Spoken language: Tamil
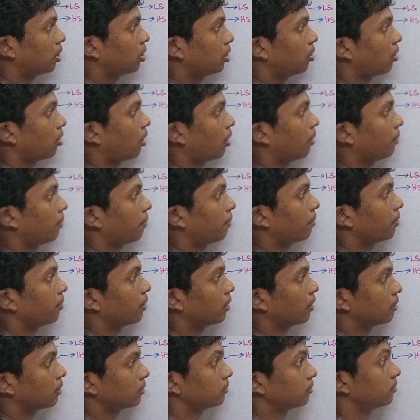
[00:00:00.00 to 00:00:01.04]
டாப்
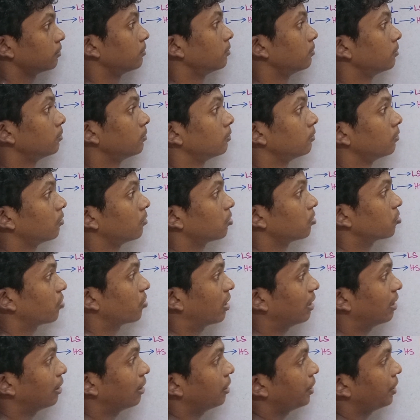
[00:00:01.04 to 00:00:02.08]
தான்
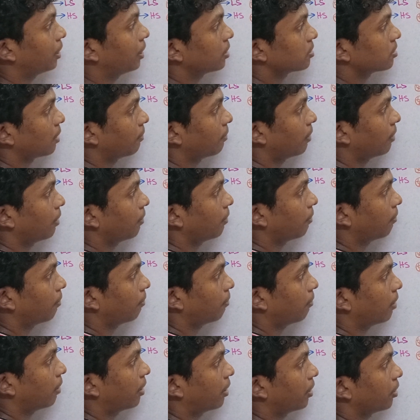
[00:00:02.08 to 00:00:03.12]
ஃபைனல் நீட் எக்ஸாமில்
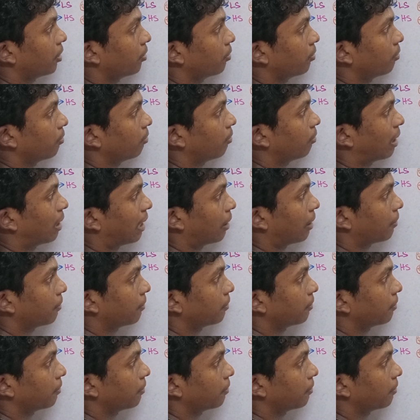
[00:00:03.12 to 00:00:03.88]
மறுபடியும் மேலே